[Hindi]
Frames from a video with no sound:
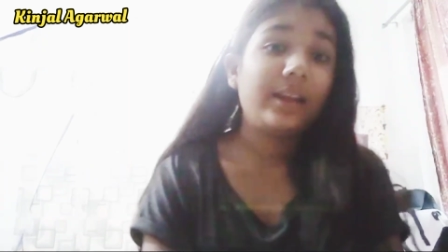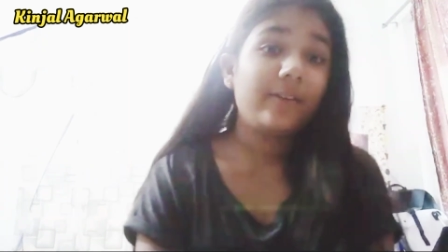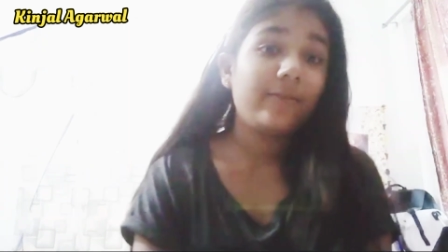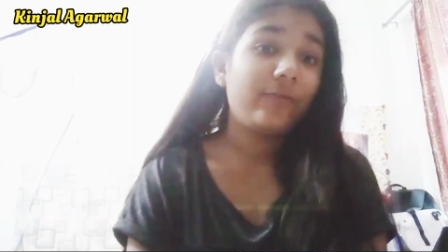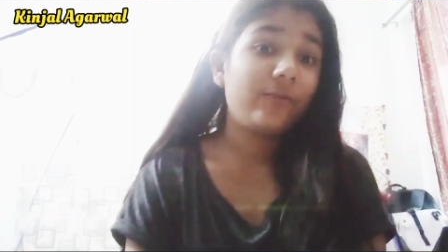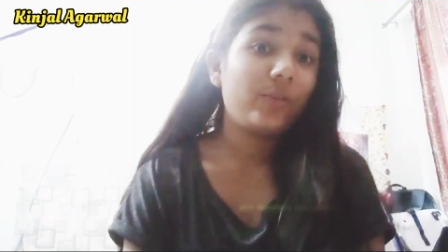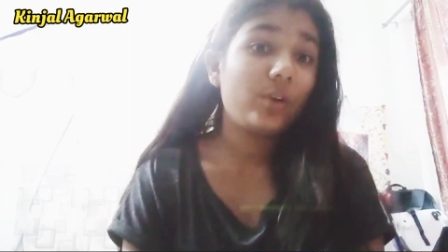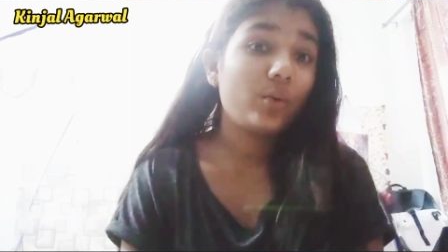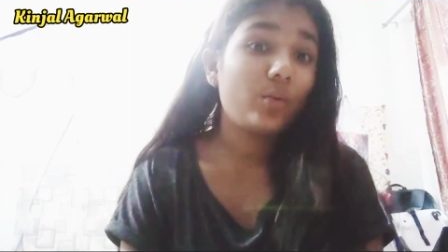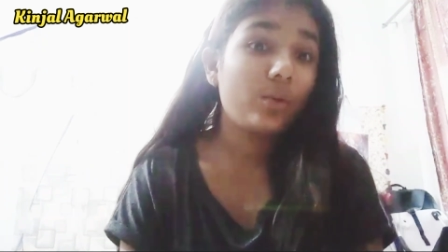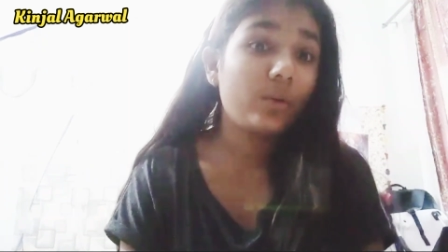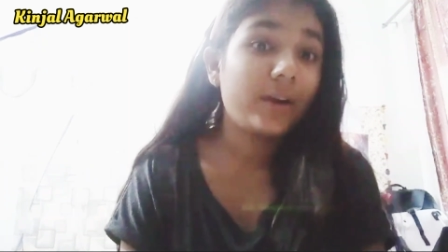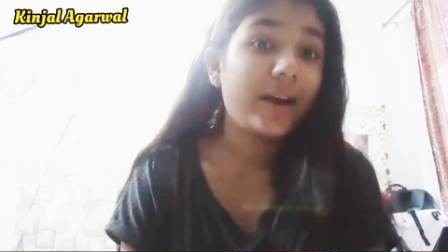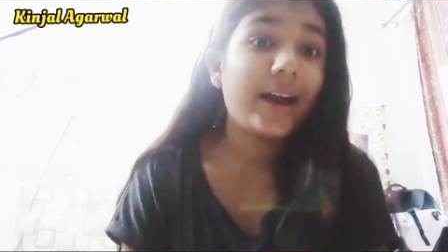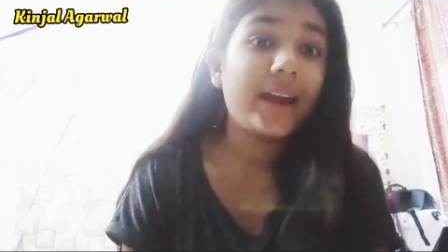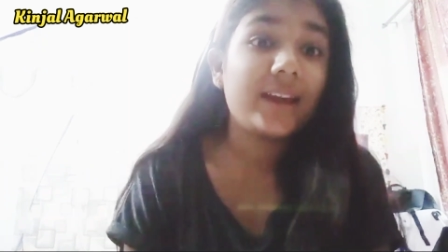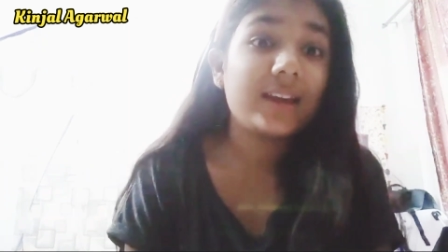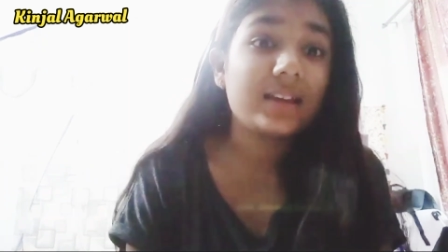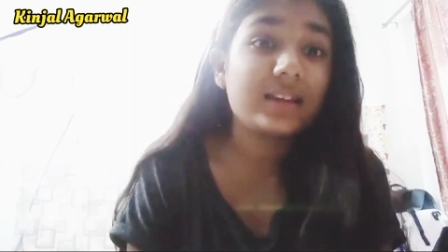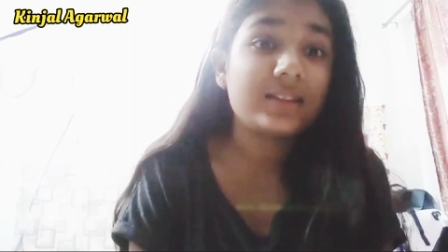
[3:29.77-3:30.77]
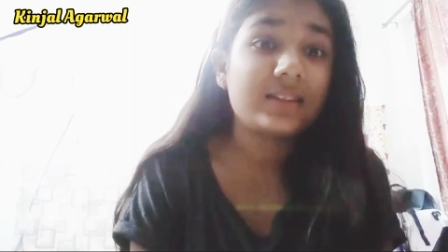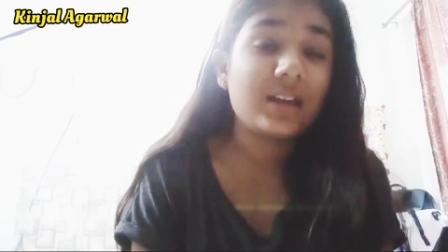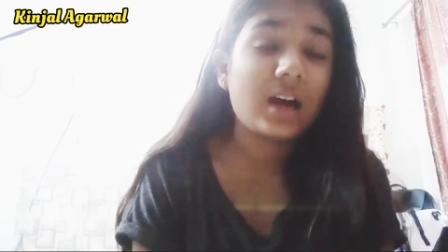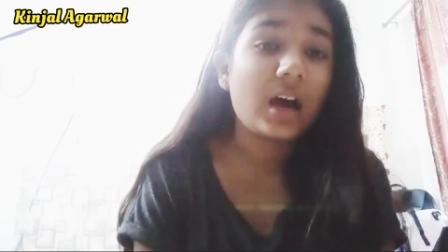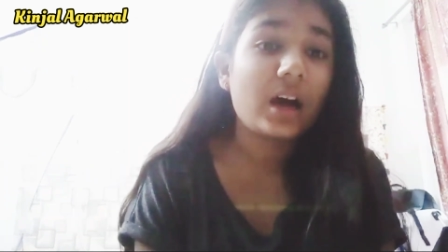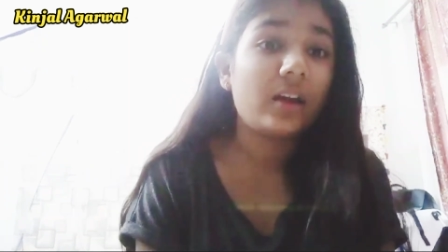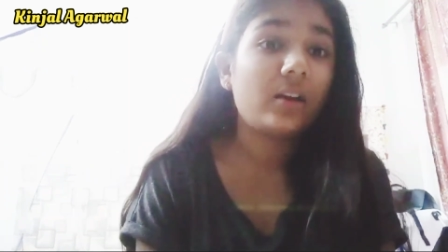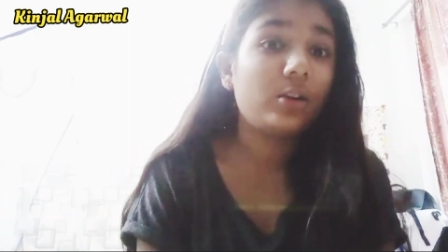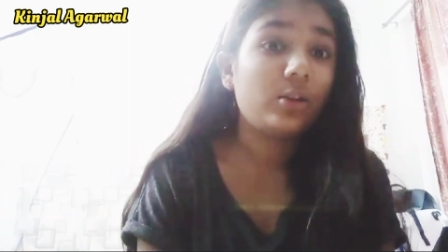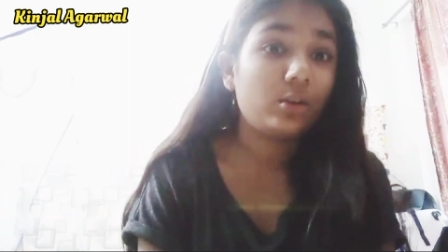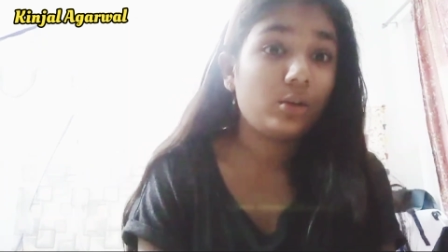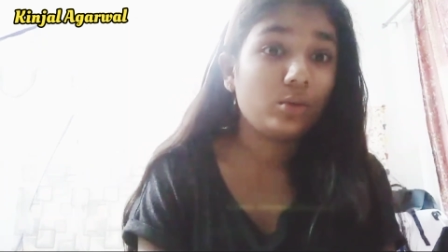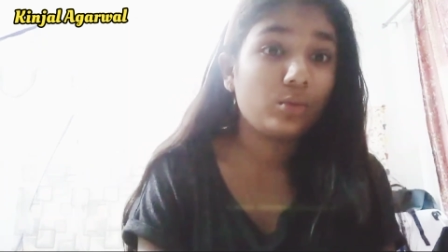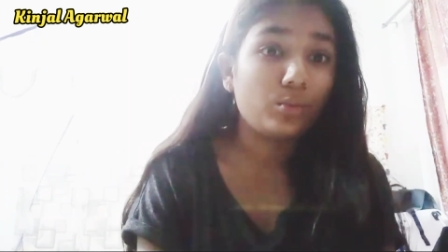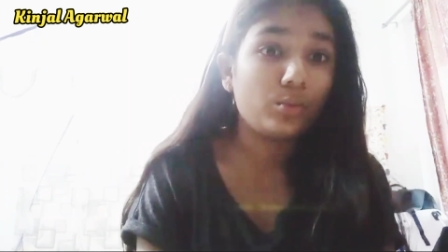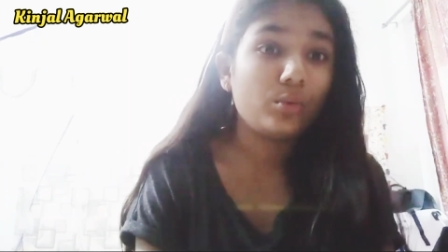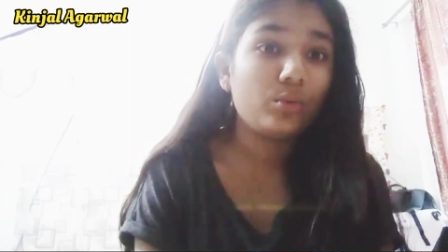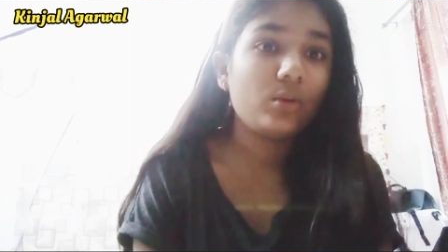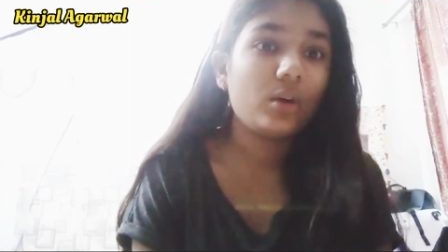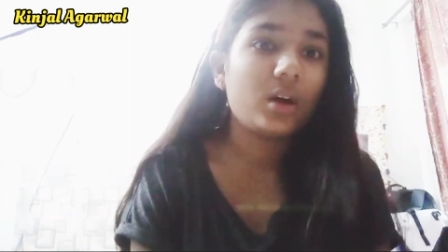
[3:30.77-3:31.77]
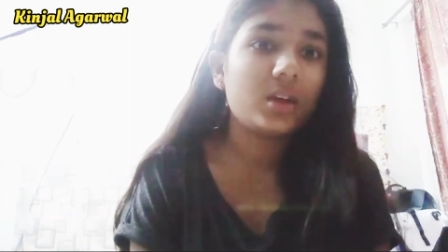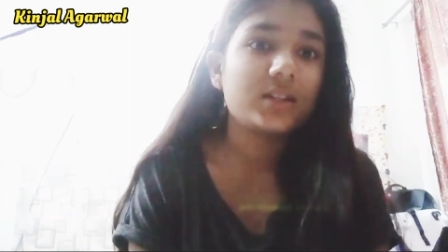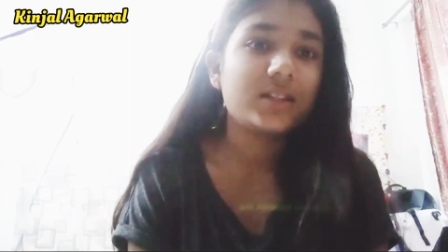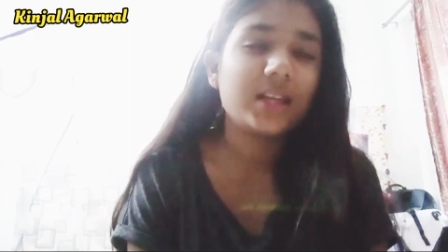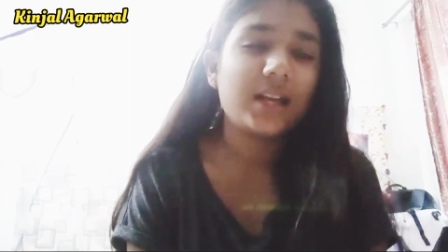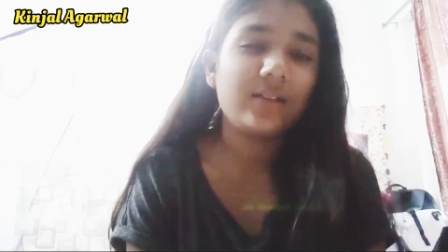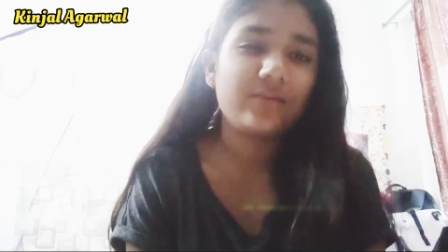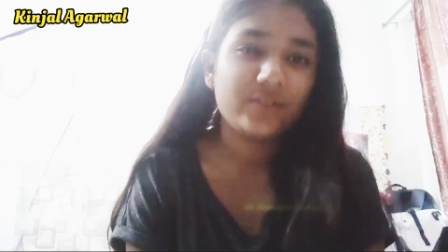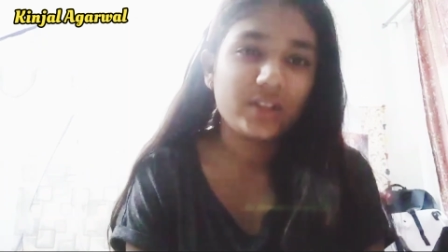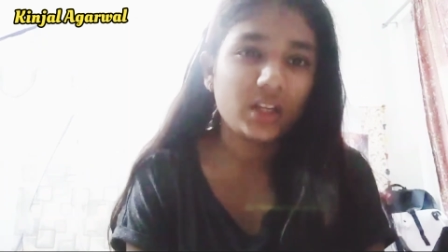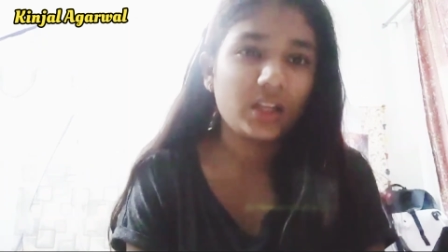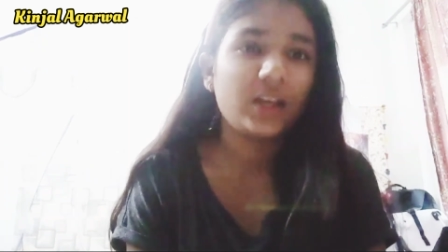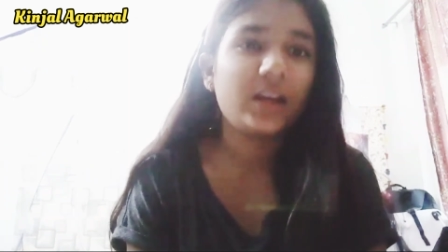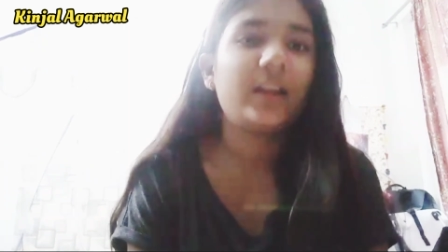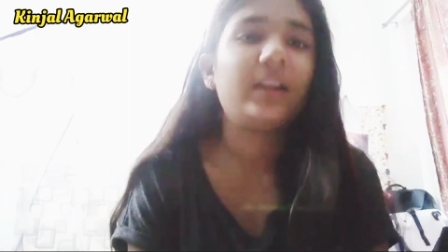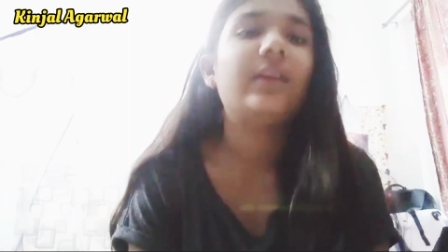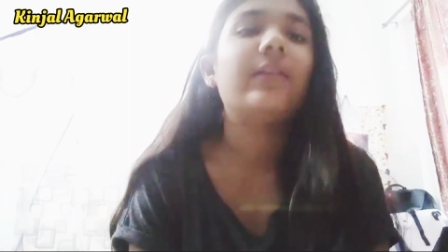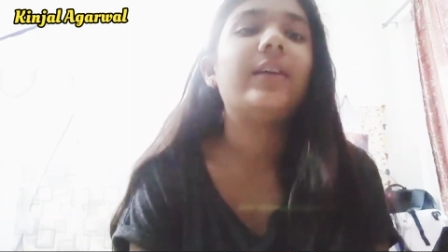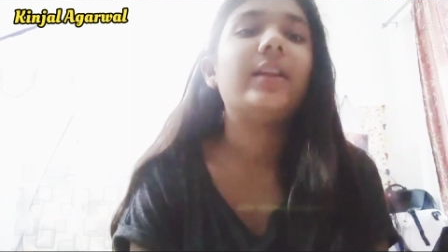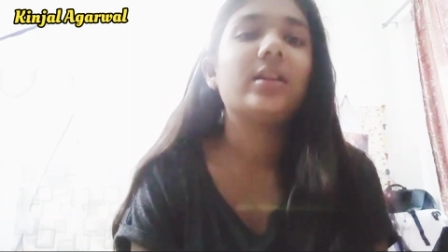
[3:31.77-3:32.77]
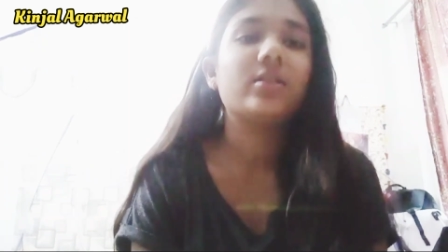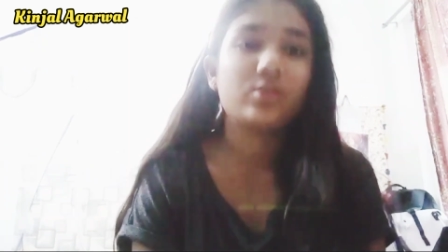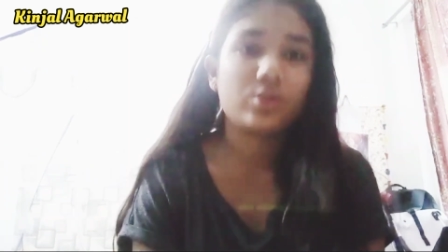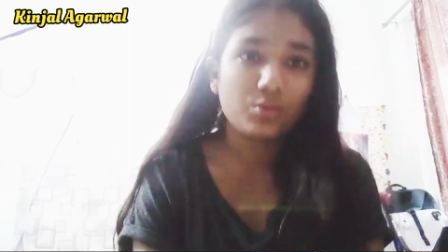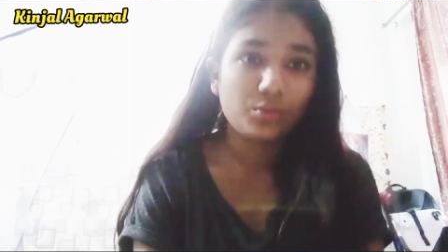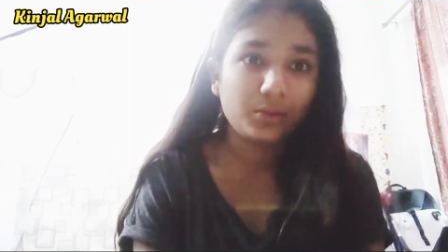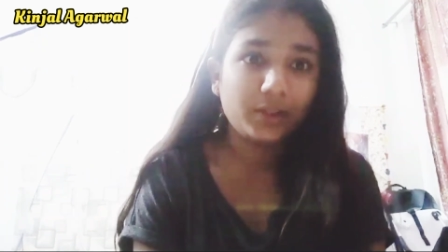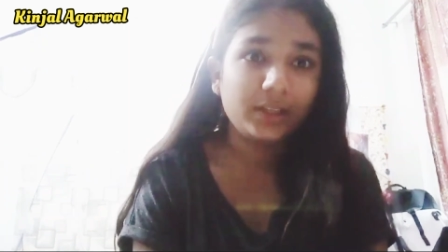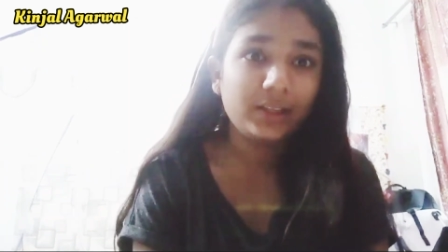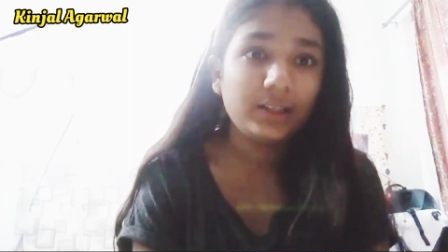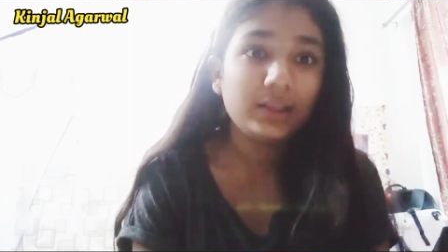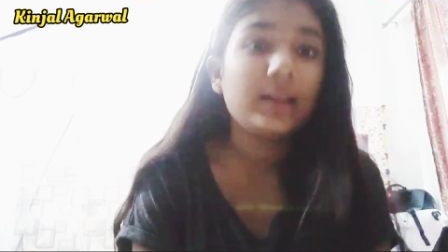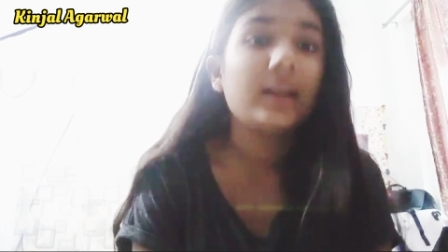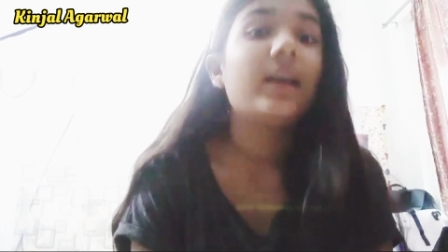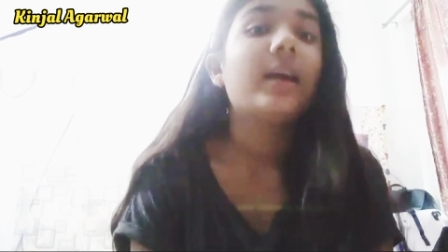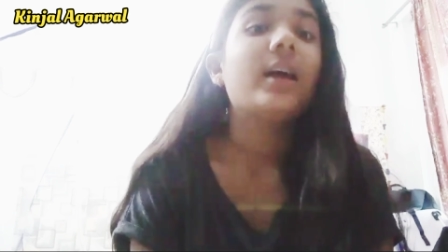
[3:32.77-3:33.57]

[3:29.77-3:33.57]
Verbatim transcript: इफ़ यू गाइज आर टू सेल्फ स्टडी करने वाला स्टूडेंट